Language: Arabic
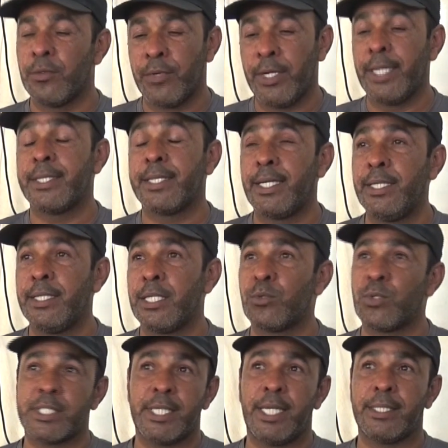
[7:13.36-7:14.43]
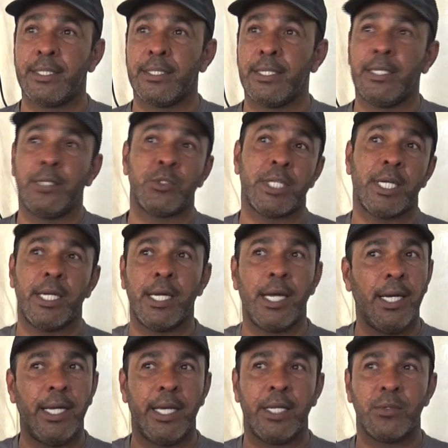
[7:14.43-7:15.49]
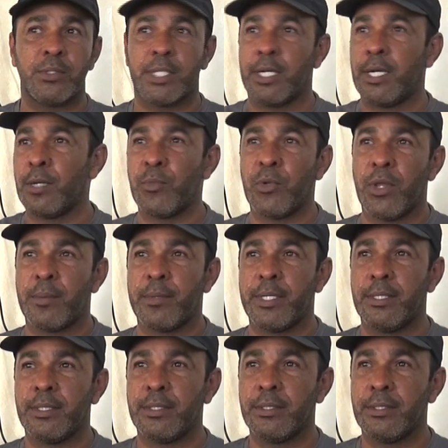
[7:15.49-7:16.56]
فحتى الحين توسعت يعني وصلنا للعين وصلنا لابو ظبي